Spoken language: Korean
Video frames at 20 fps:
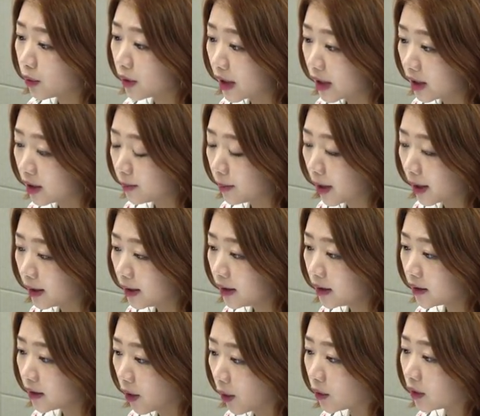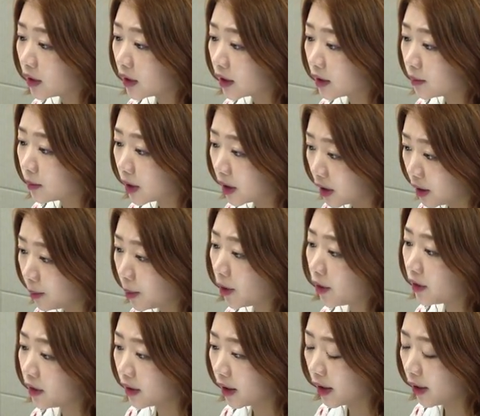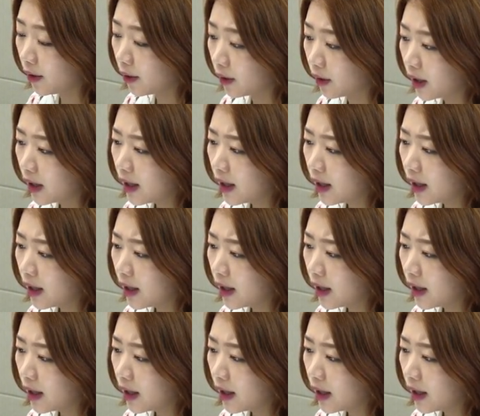지급하는 연금 급여인데요.